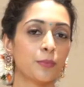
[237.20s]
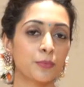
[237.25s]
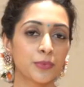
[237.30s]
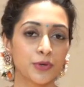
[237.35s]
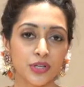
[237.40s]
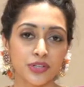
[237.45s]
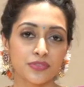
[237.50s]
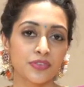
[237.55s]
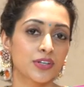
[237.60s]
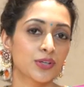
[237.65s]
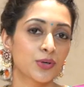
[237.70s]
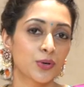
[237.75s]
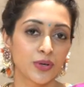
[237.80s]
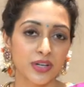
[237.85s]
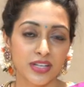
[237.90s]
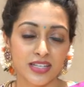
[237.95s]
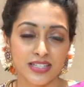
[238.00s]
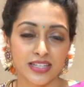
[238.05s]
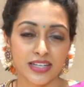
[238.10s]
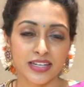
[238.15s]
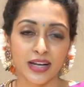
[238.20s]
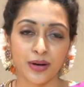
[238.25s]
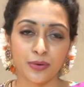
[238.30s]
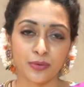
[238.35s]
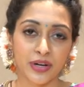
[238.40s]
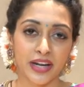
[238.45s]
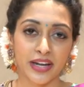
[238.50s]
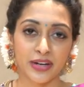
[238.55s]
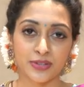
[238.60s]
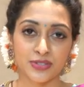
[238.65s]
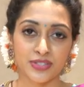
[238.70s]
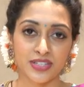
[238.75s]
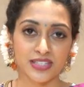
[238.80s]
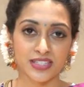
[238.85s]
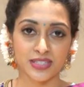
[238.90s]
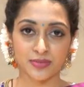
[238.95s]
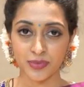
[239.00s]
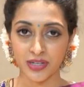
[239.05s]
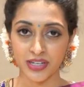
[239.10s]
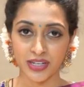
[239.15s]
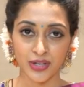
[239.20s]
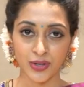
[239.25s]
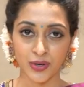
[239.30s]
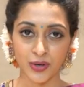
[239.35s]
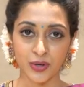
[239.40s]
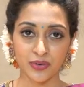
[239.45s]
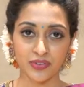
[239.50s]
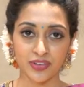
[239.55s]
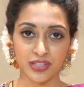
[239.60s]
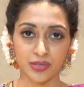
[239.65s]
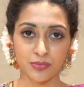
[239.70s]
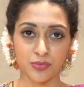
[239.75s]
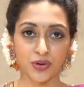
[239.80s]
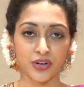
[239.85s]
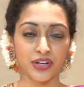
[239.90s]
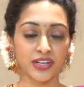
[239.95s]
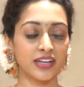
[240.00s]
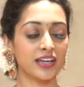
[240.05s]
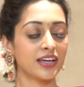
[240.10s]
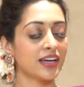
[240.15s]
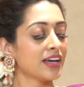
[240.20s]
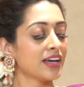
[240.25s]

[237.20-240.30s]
బ్యూటిఫుల్ గోల్డెన్ జరీ అవుట్లైన్ వచ్చేసింది మనకి ఆల్ ఓవర్ ద బాడీ